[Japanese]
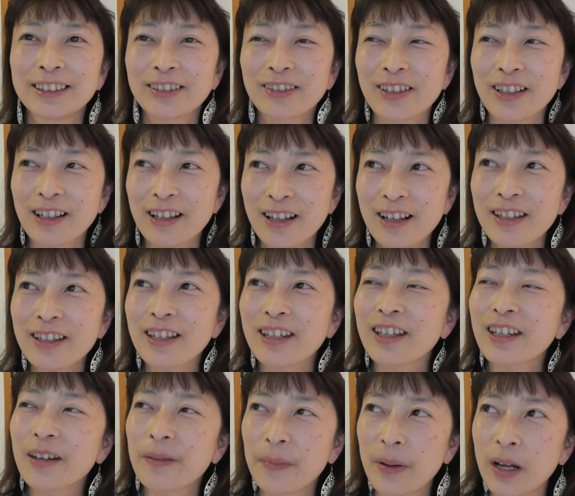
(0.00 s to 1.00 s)
それがで
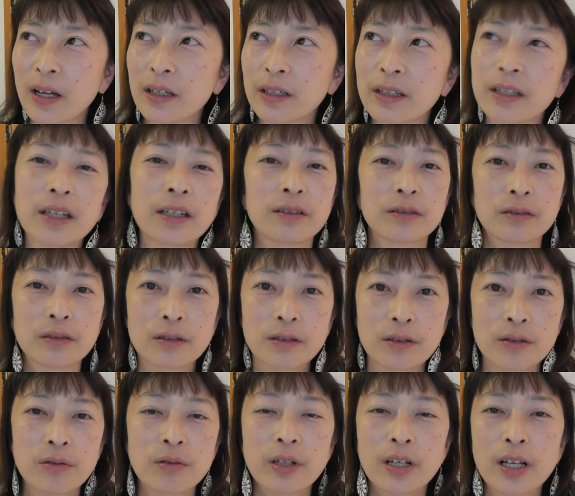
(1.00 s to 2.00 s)
きればいける
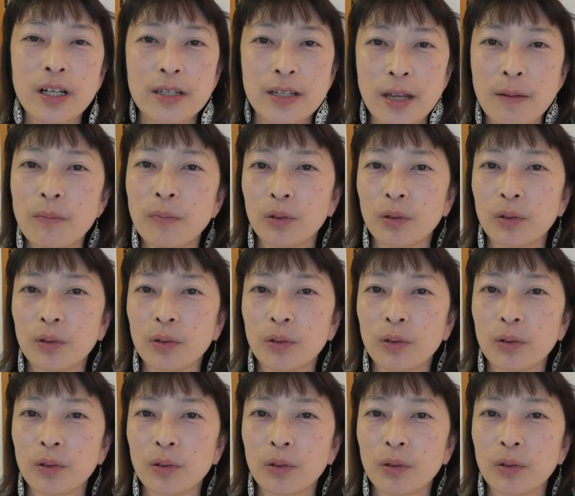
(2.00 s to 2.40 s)
それが1,000